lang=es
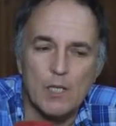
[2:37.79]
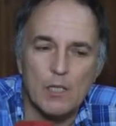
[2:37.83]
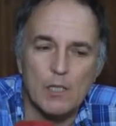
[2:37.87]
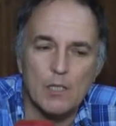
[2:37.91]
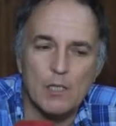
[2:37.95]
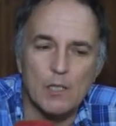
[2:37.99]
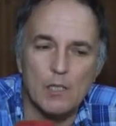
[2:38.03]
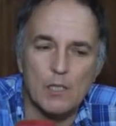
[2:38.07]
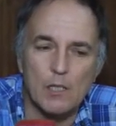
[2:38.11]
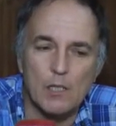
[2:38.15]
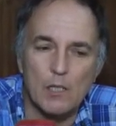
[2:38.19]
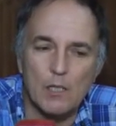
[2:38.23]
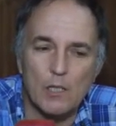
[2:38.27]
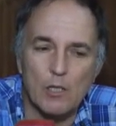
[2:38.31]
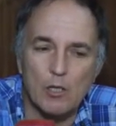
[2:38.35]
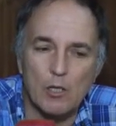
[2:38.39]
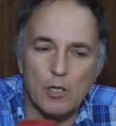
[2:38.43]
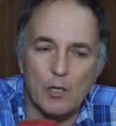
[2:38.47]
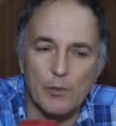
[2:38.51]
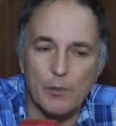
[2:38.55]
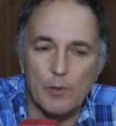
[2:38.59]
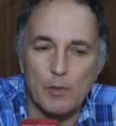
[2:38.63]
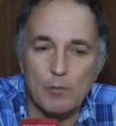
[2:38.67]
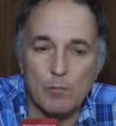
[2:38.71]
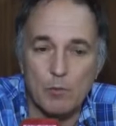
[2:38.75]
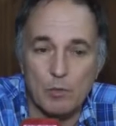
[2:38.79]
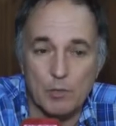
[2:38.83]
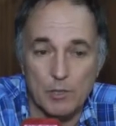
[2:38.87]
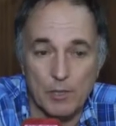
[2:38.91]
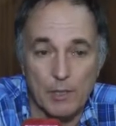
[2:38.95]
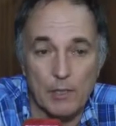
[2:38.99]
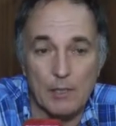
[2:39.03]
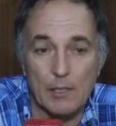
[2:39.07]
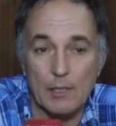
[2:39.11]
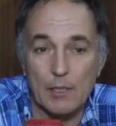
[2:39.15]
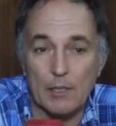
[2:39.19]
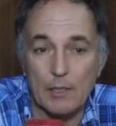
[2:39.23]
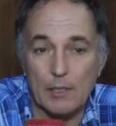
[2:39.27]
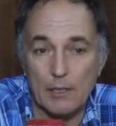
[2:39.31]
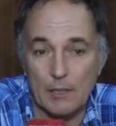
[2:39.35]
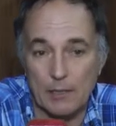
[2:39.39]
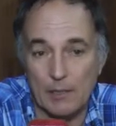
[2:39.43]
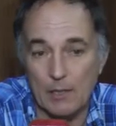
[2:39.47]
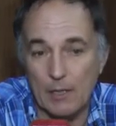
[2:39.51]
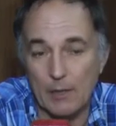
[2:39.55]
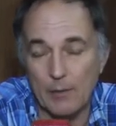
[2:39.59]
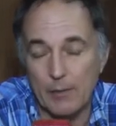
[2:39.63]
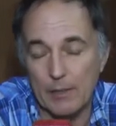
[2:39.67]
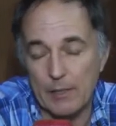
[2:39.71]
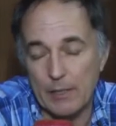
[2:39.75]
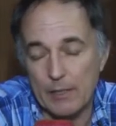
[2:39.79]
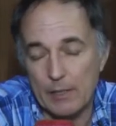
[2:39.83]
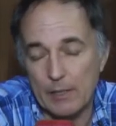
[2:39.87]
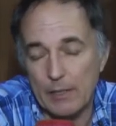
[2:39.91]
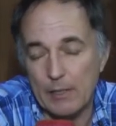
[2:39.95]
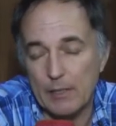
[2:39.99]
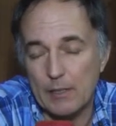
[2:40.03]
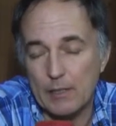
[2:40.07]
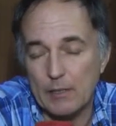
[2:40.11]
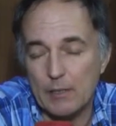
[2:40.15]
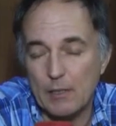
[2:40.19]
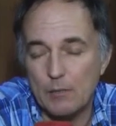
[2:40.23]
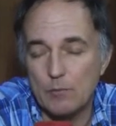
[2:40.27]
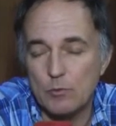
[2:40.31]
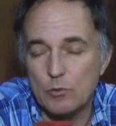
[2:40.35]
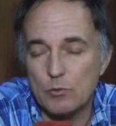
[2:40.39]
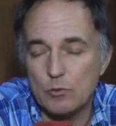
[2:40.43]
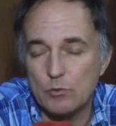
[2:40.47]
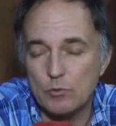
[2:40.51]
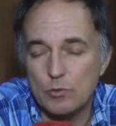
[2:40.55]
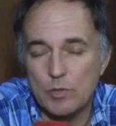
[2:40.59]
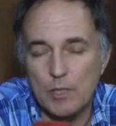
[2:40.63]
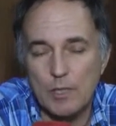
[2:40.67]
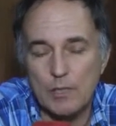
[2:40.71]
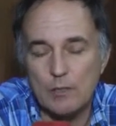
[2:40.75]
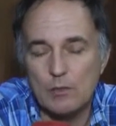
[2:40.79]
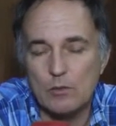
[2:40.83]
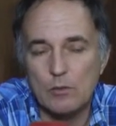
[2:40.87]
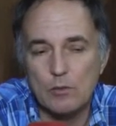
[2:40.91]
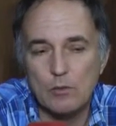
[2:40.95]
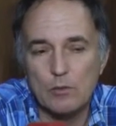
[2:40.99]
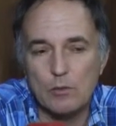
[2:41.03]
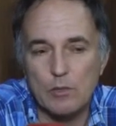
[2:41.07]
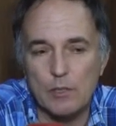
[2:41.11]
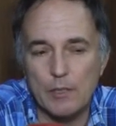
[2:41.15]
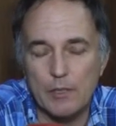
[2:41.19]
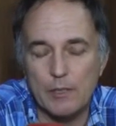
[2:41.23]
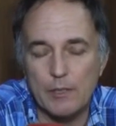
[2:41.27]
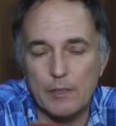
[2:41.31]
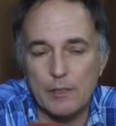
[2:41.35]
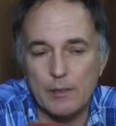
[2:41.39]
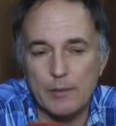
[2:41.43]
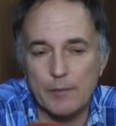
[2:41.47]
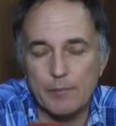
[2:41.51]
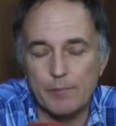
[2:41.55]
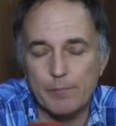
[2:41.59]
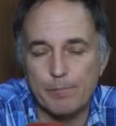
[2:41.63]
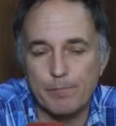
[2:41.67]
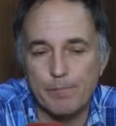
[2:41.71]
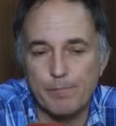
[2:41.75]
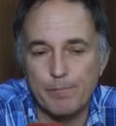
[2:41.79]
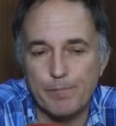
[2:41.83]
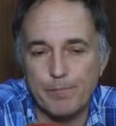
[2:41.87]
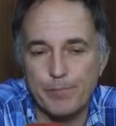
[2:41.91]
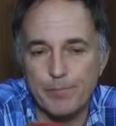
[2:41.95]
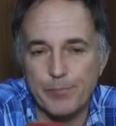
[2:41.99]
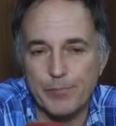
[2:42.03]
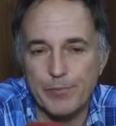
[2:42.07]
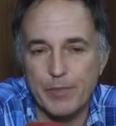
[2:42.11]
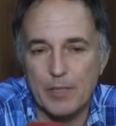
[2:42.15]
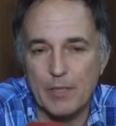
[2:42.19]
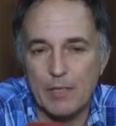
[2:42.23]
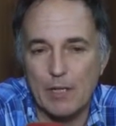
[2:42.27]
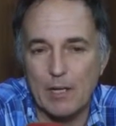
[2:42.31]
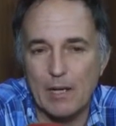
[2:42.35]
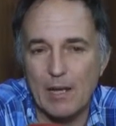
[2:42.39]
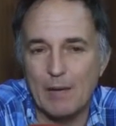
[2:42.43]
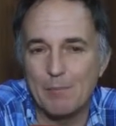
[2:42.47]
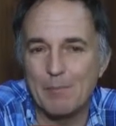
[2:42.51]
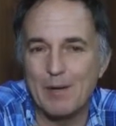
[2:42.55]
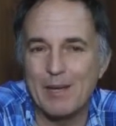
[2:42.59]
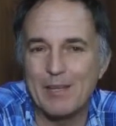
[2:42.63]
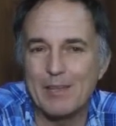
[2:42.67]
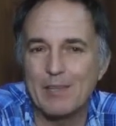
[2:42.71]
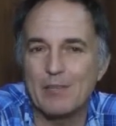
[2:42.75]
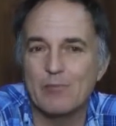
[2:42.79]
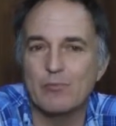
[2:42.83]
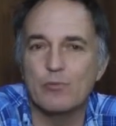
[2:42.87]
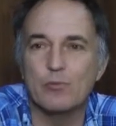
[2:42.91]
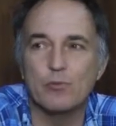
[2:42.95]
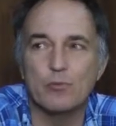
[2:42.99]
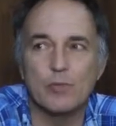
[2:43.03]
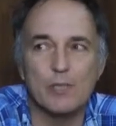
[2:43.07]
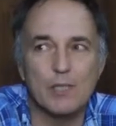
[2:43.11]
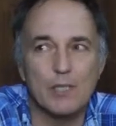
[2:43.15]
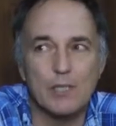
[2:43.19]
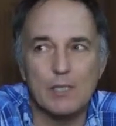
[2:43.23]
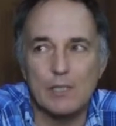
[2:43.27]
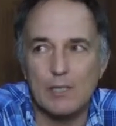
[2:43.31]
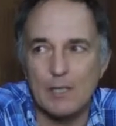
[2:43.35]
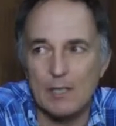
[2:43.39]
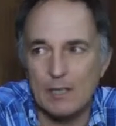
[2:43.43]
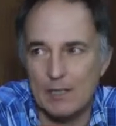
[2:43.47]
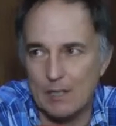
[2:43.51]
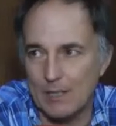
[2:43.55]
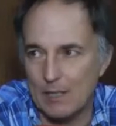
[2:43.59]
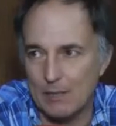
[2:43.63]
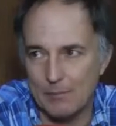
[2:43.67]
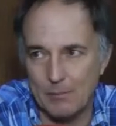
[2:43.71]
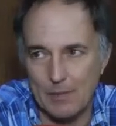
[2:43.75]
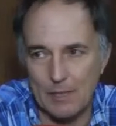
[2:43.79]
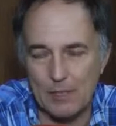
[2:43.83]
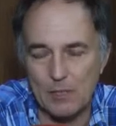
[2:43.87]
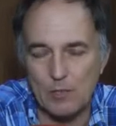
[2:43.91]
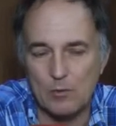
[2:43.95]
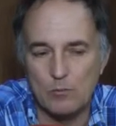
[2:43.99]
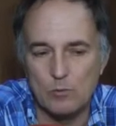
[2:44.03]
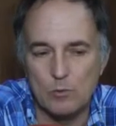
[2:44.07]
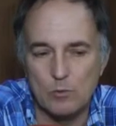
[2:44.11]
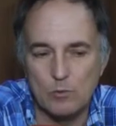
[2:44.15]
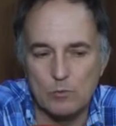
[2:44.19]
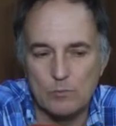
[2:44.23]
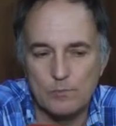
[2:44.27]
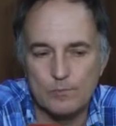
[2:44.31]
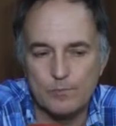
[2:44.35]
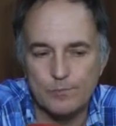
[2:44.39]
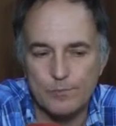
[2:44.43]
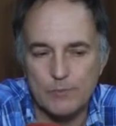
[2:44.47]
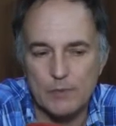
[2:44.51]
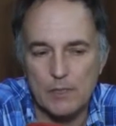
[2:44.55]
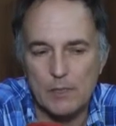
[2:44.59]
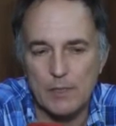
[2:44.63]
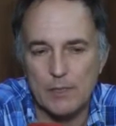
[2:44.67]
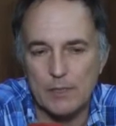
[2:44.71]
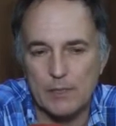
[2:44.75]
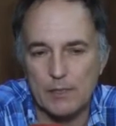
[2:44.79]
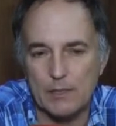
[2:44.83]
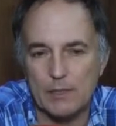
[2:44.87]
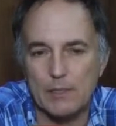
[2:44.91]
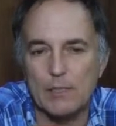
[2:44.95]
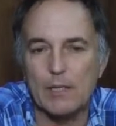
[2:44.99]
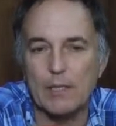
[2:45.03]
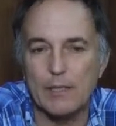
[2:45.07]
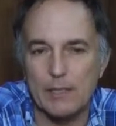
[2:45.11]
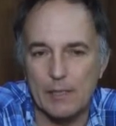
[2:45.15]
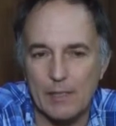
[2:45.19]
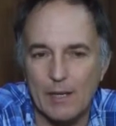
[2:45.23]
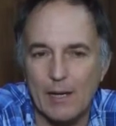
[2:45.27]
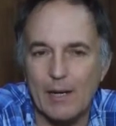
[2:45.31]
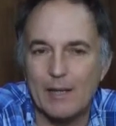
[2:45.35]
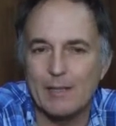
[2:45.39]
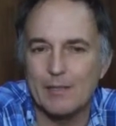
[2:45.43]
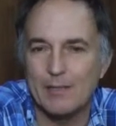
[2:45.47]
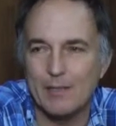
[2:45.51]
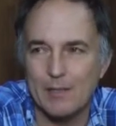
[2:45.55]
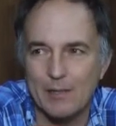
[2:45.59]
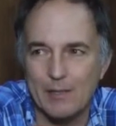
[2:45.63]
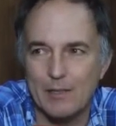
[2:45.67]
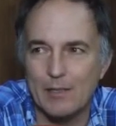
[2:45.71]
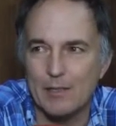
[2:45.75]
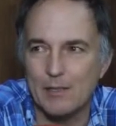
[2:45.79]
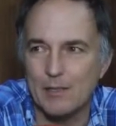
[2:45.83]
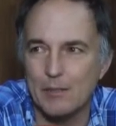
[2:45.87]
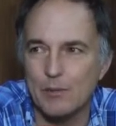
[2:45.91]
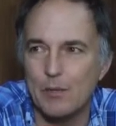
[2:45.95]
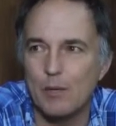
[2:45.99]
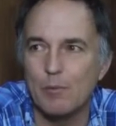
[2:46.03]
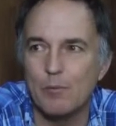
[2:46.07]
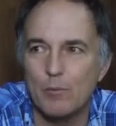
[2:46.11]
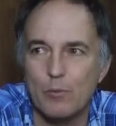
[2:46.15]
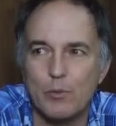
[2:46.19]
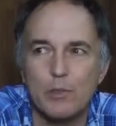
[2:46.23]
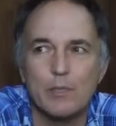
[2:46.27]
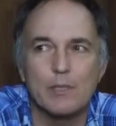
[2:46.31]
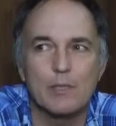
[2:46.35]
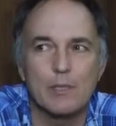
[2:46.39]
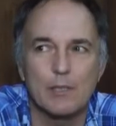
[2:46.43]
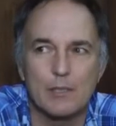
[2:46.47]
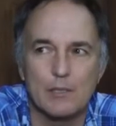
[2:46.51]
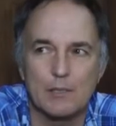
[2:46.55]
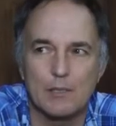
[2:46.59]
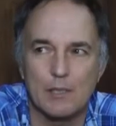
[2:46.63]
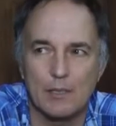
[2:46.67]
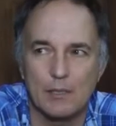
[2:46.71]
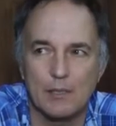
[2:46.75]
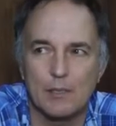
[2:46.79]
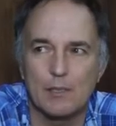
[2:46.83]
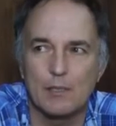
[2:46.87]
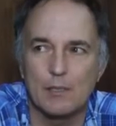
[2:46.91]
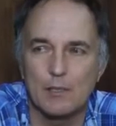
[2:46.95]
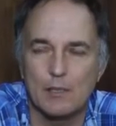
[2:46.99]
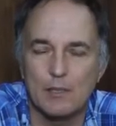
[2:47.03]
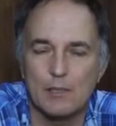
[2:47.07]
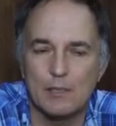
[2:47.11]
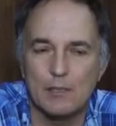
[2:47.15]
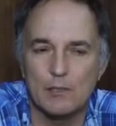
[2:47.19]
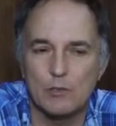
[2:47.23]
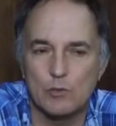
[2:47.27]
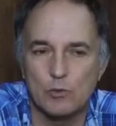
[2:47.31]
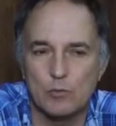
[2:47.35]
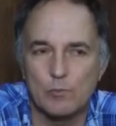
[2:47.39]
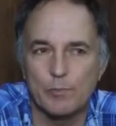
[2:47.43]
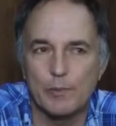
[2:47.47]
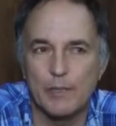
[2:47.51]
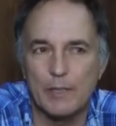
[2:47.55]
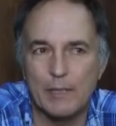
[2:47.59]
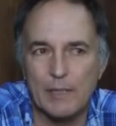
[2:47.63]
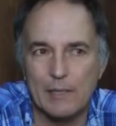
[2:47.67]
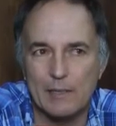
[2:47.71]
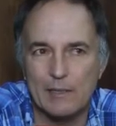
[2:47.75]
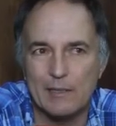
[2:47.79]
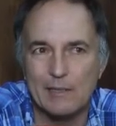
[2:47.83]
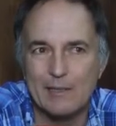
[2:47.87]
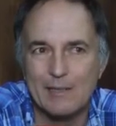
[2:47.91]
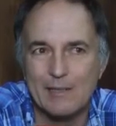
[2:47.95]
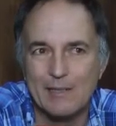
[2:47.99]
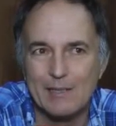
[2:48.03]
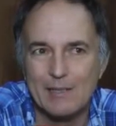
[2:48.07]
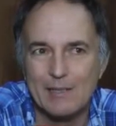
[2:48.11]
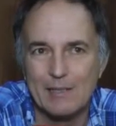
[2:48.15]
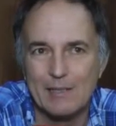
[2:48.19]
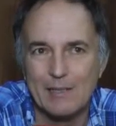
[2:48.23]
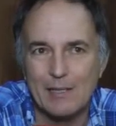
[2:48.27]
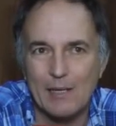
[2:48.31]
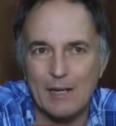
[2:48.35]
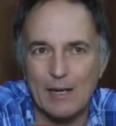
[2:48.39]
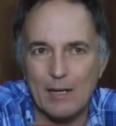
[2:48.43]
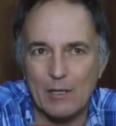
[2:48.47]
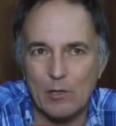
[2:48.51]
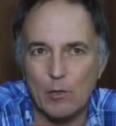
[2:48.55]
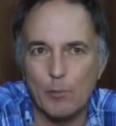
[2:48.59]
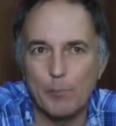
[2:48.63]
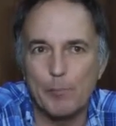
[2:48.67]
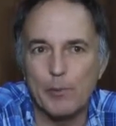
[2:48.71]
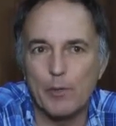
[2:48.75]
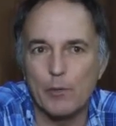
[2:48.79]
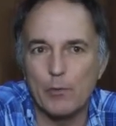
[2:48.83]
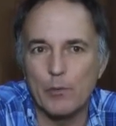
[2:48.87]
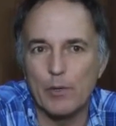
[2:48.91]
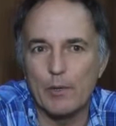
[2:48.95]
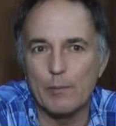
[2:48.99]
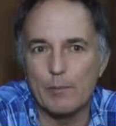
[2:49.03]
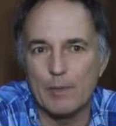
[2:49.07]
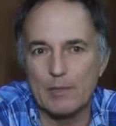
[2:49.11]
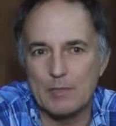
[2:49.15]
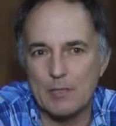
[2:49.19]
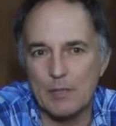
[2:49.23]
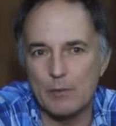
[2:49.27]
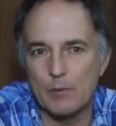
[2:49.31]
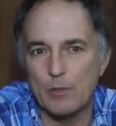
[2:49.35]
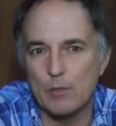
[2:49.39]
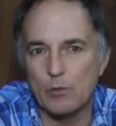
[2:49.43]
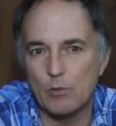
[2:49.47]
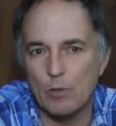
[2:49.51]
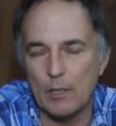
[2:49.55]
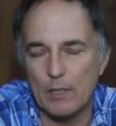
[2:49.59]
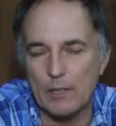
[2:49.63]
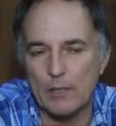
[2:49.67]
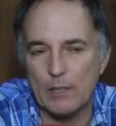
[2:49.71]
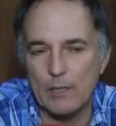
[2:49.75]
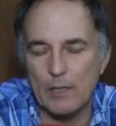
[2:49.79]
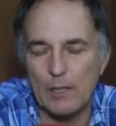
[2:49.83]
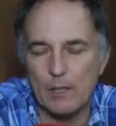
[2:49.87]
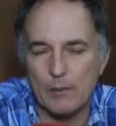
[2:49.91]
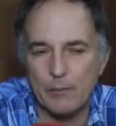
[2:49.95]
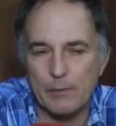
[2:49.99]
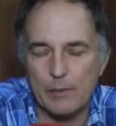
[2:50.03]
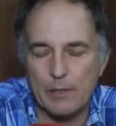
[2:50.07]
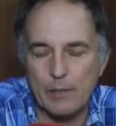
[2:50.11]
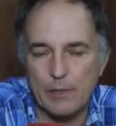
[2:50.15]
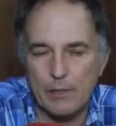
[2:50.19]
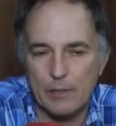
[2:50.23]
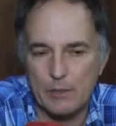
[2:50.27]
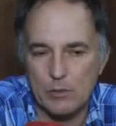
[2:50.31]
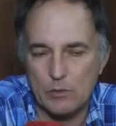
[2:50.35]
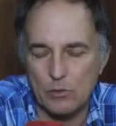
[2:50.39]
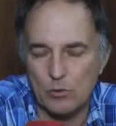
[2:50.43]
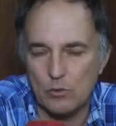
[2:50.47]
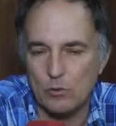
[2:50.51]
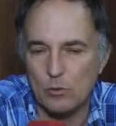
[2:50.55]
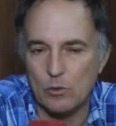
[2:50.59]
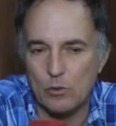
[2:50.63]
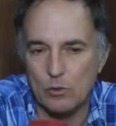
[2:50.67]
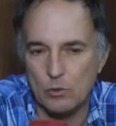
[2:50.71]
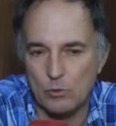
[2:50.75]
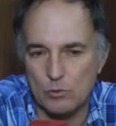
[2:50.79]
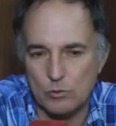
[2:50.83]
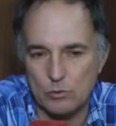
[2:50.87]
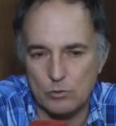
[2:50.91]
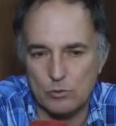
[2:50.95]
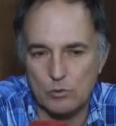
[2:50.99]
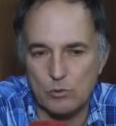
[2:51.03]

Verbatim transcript: Y lo que vimos es que de la variedad que estamos usando, que mm, es la más difundida y la más común, este, hay alternativas muy interesantes que superan a los problemas habituales de la arveja, que son dos.